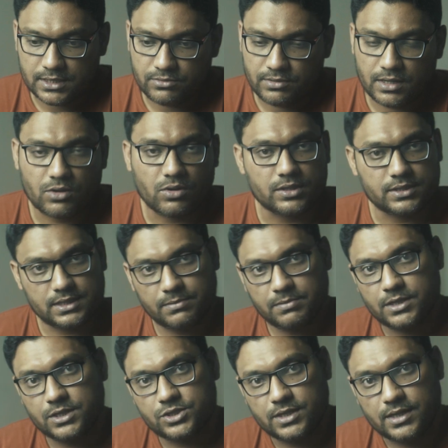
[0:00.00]
तस्वीर का
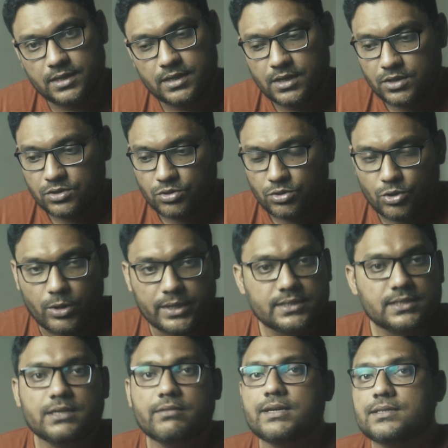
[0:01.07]
कॉन्सेप्ट अच्छा है तो
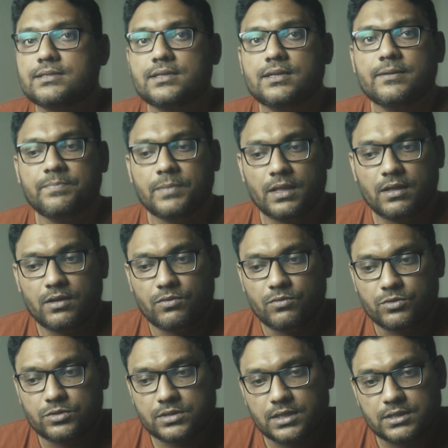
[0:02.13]
नॉइज़ की वजह से
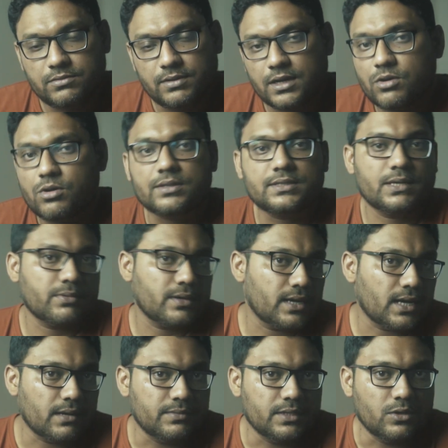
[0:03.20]
उस तस्वीर का कॉन्सेप्ट
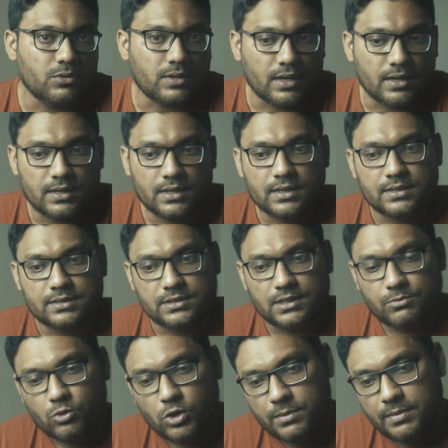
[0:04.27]
ख़राब नहीं होगा
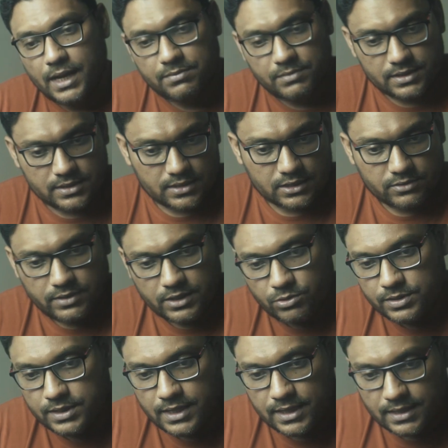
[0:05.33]
जब कोई भी आदमी किसी तस्वीर
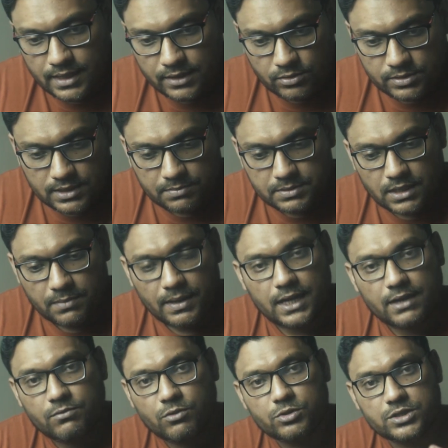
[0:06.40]
को देखता है तो सबसे
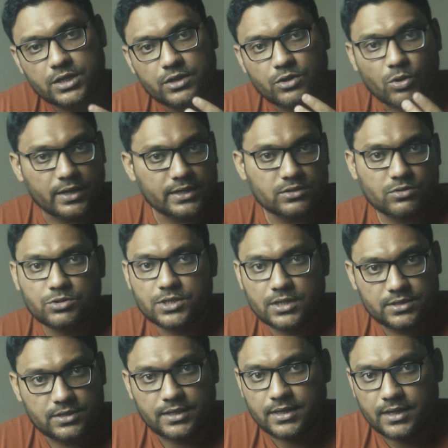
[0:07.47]
पहले वो उसकी नॉइज़ को
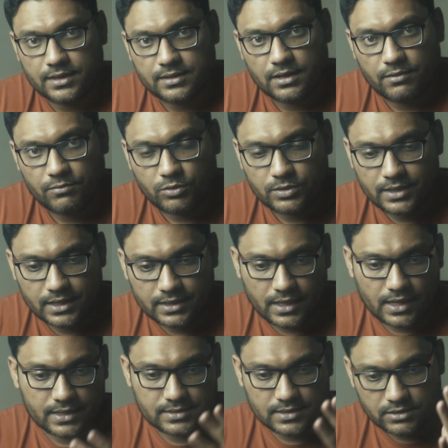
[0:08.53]
जज नहीं करता वो देखता
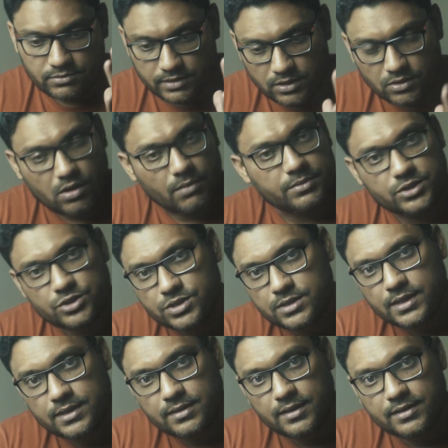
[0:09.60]
है कि तस्वीर की कॉम्पोजिशन
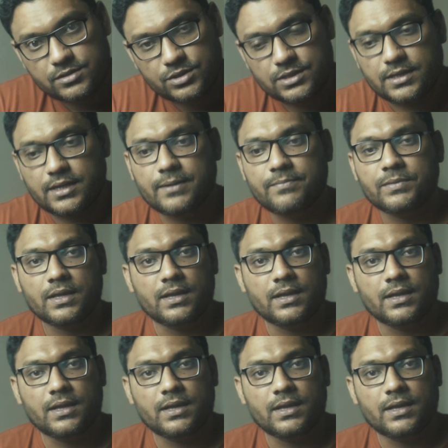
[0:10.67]
कितनी अच्छी है